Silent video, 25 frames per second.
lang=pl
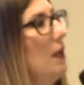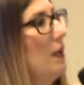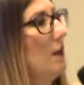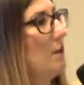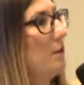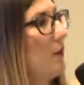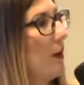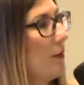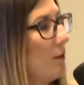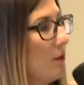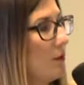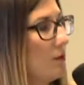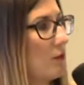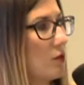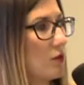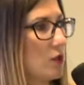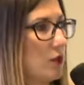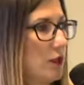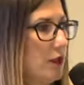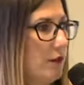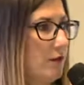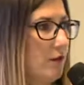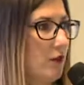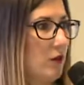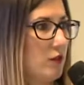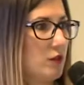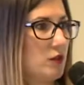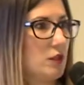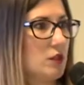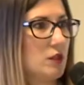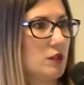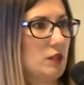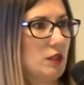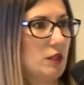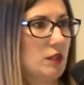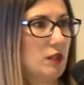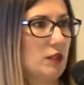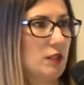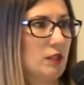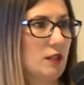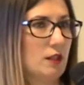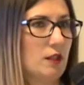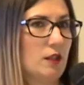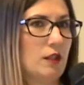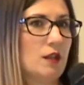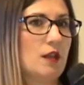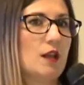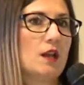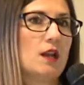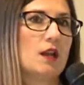mamy możliwość
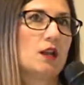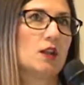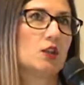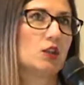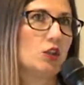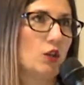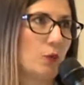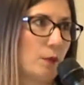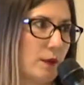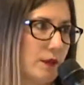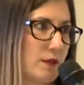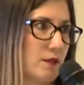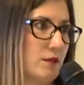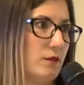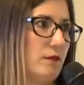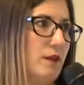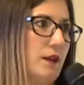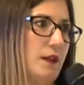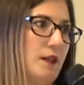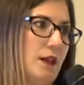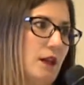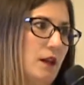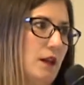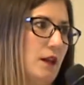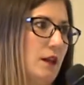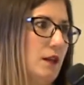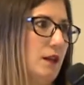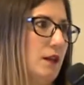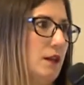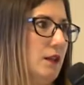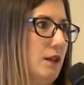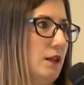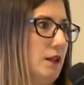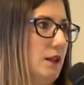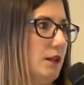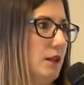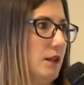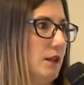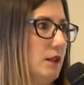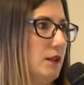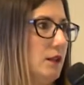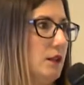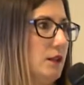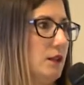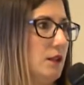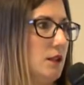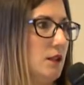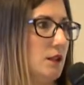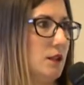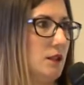dopasowania
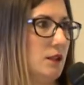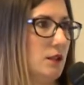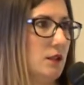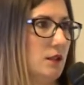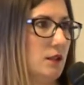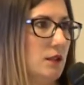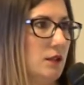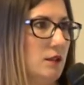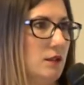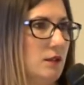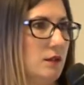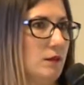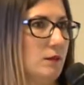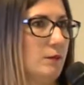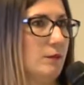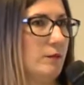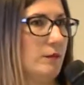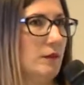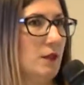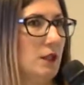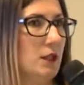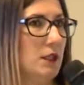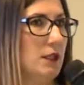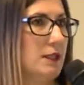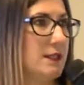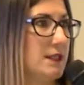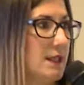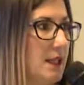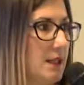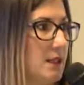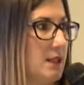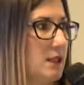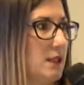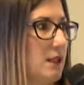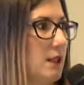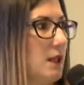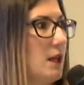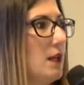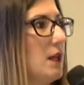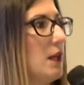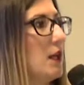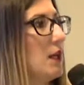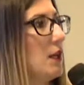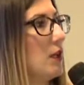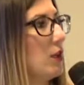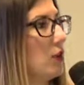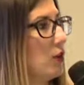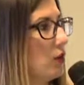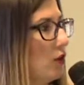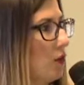tych licencji
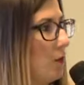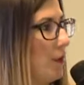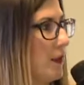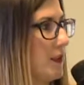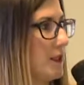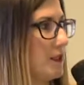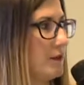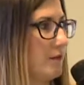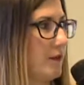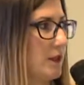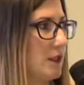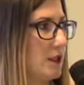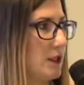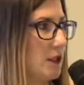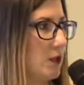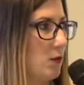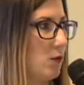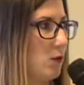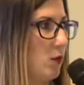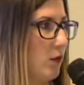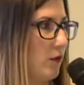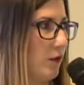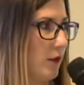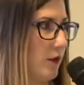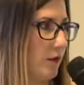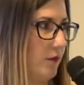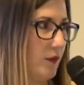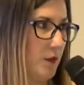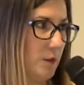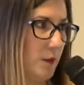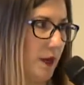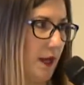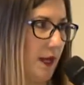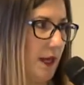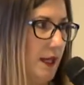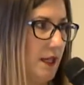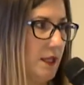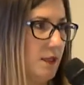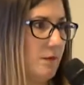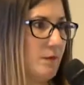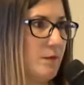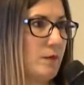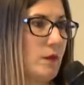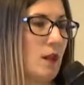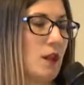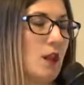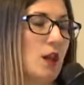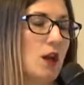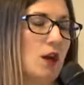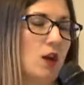do Państwa szczegółowych wymagań.
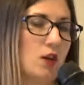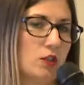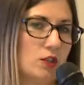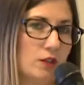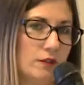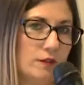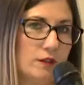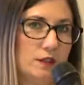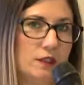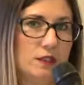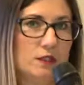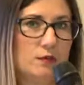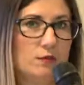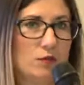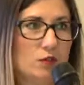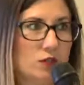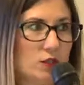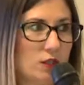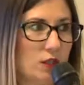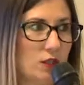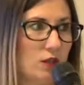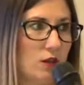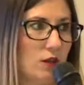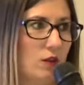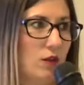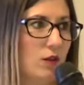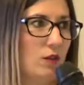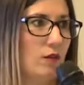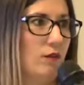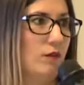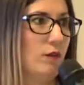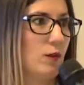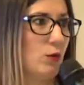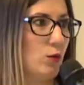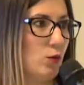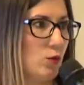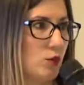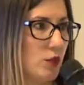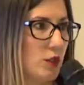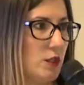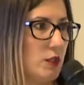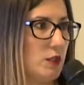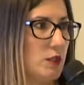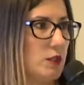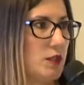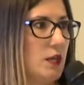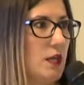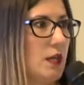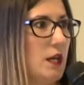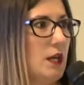Oczywiście może to
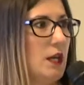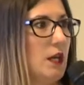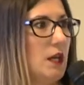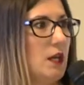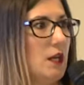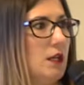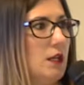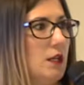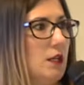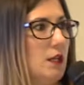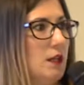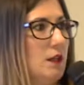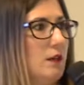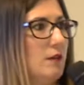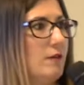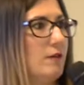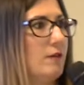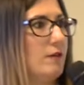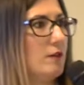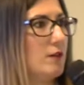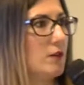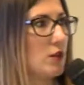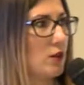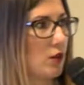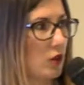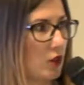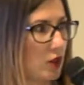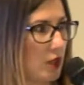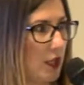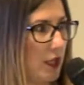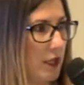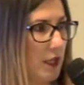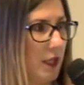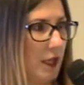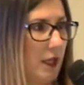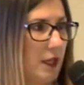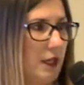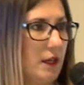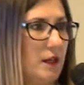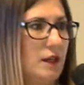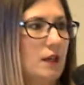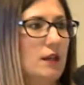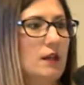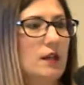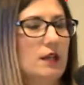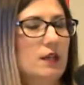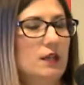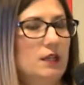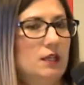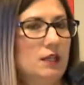wydłużyć e, wdrożenie
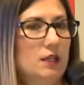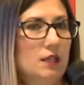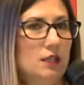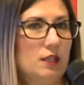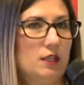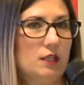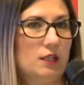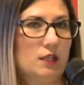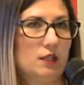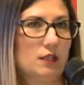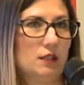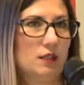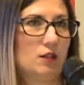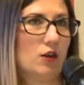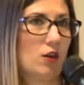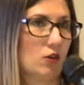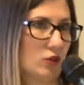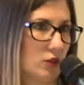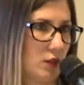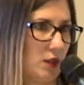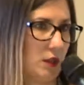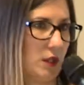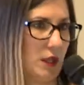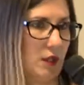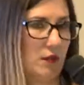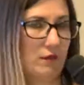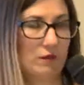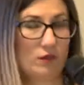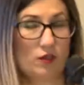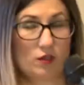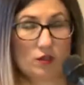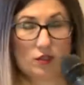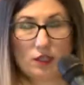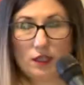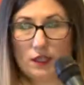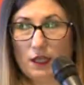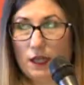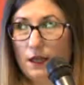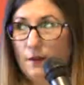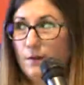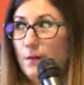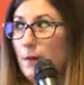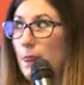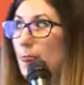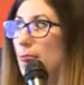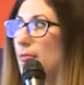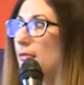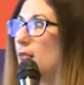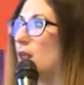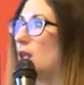i, i koszty tego wdrożenia.
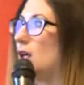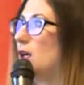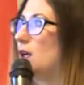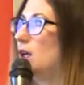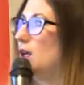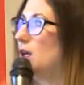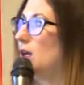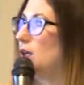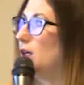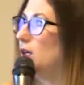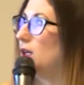E,